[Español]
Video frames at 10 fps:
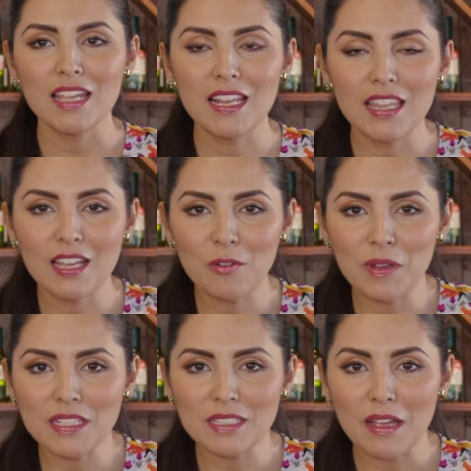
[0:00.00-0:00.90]
Y le dije a
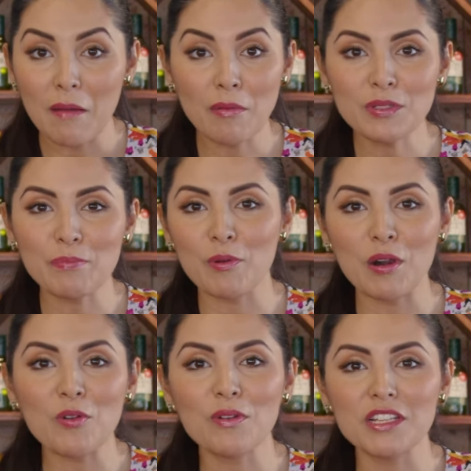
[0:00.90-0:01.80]
Luis, vamos a
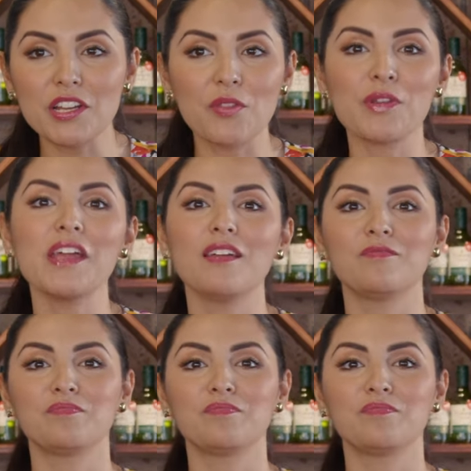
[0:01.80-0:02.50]
probarlo con el chardonnay,